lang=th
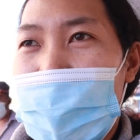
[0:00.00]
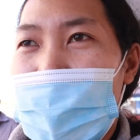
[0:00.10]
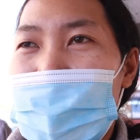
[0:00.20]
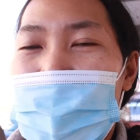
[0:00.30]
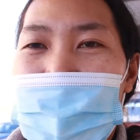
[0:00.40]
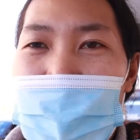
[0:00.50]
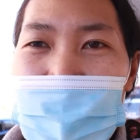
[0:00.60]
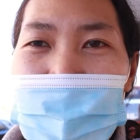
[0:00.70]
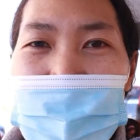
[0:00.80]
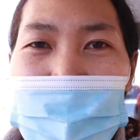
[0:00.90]
ขายอะไร
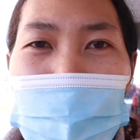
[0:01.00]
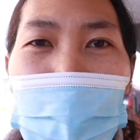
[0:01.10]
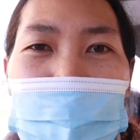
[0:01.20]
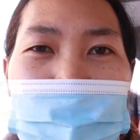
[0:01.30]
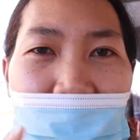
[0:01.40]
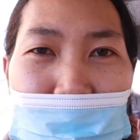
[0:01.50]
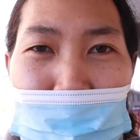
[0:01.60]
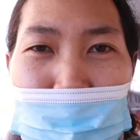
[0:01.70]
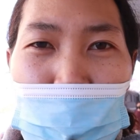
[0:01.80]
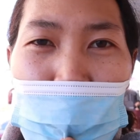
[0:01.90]
เงี้ยเดี๋ยวทุกคนก็ตาม
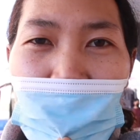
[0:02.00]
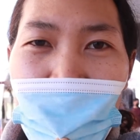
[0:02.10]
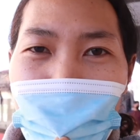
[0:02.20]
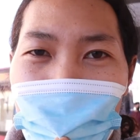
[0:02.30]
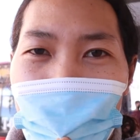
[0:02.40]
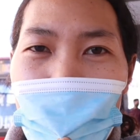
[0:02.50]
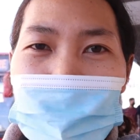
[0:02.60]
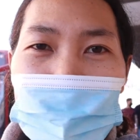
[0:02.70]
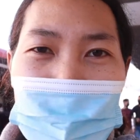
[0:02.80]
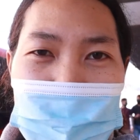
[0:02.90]
หลิไปดูกันเลยนะคะ
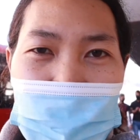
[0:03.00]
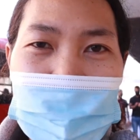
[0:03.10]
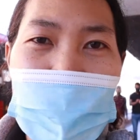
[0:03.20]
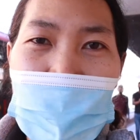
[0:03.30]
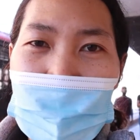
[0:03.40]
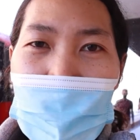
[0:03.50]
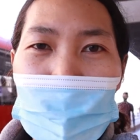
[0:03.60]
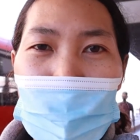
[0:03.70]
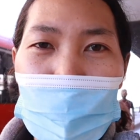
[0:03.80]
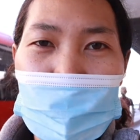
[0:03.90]
เดี๋ยวไปเจอกันที่ร้านนะ
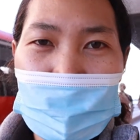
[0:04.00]
คะทุกค